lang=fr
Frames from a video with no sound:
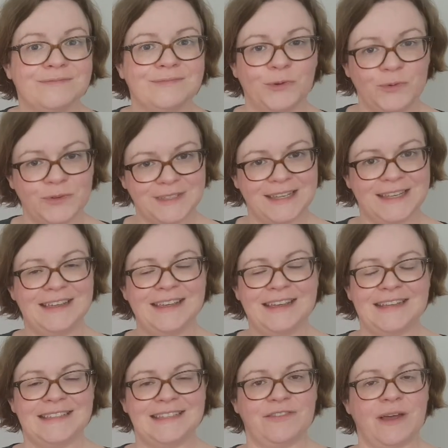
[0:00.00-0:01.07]
Donc c'est
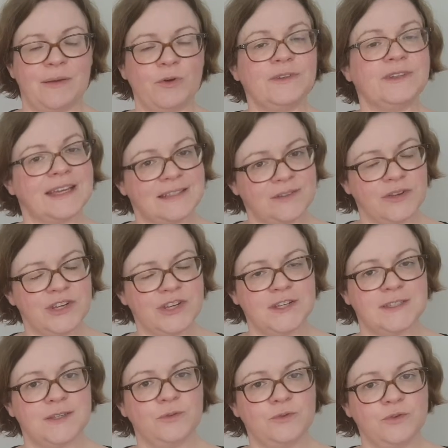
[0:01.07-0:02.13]
vraiment très
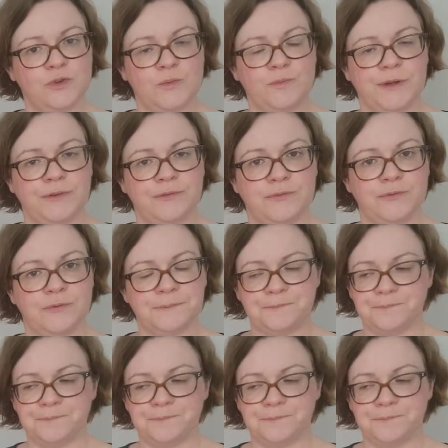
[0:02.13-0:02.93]
enrichissant de ce point de vue.